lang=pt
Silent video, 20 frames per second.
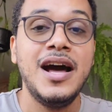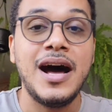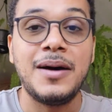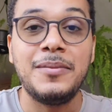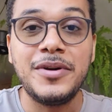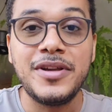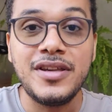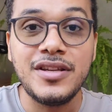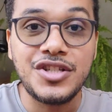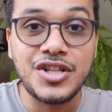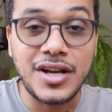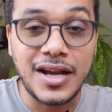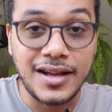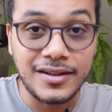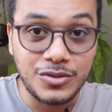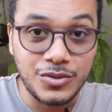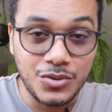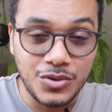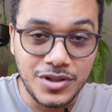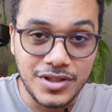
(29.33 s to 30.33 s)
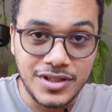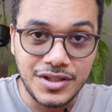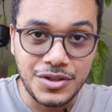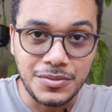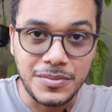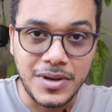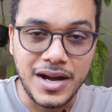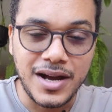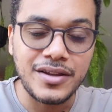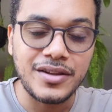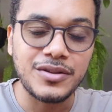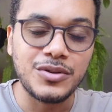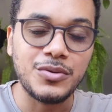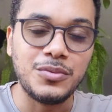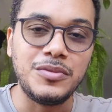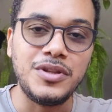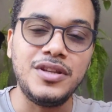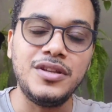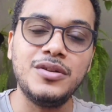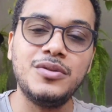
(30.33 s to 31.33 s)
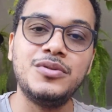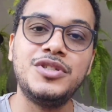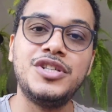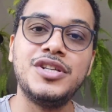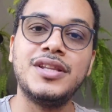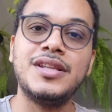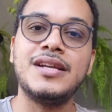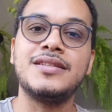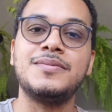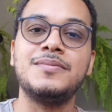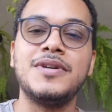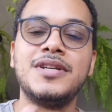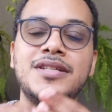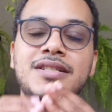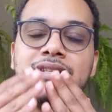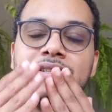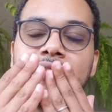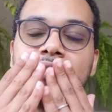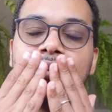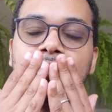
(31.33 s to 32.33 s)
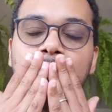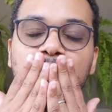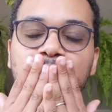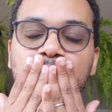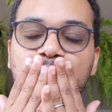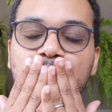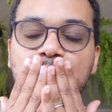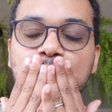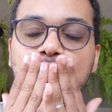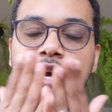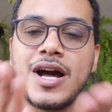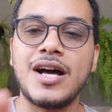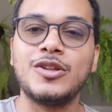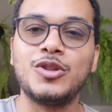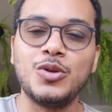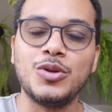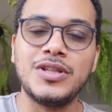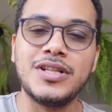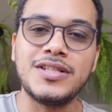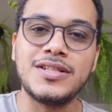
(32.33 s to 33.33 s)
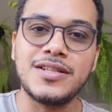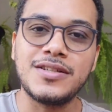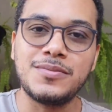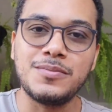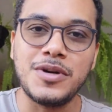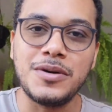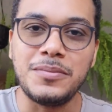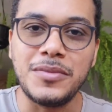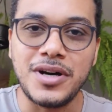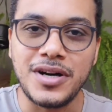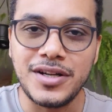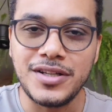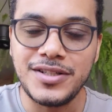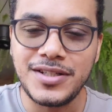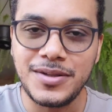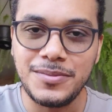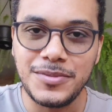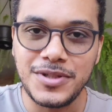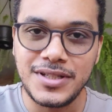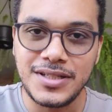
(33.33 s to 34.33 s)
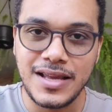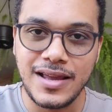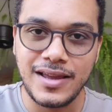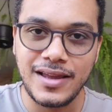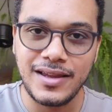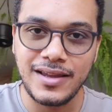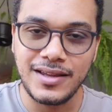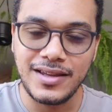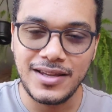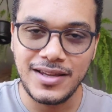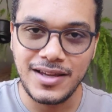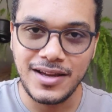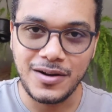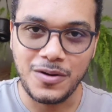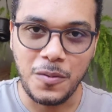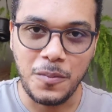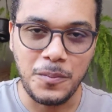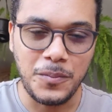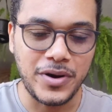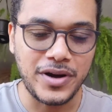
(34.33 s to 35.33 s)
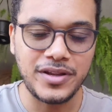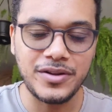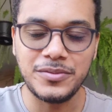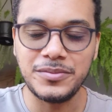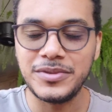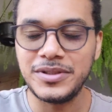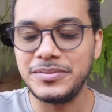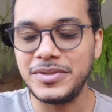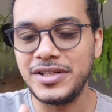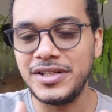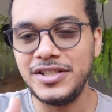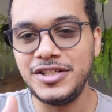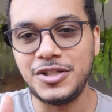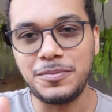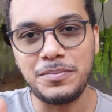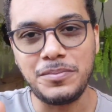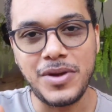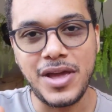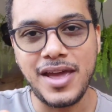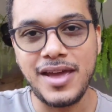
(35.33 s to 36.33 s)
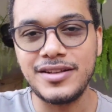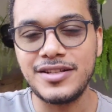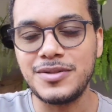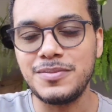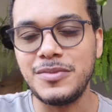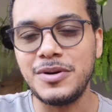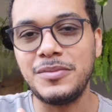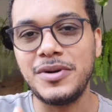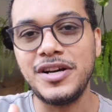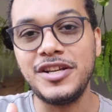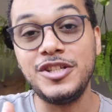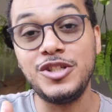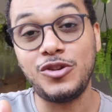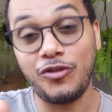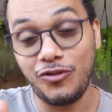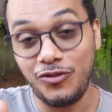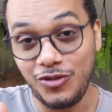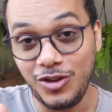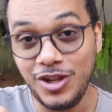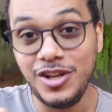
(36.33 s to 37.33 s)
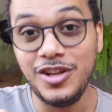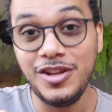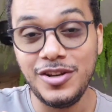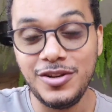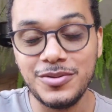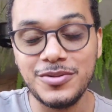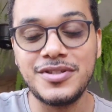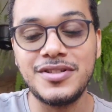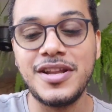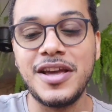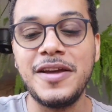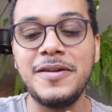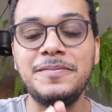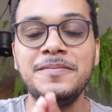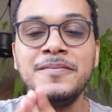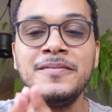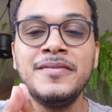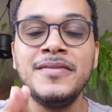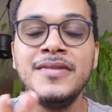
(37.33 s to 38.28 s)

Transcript: Amanhã é dia 14 de maio, é domingo, dia das mães, então a todas as mamães que me seguem aqui, acompanham, mamãe de pets, mamãe de filhos, né?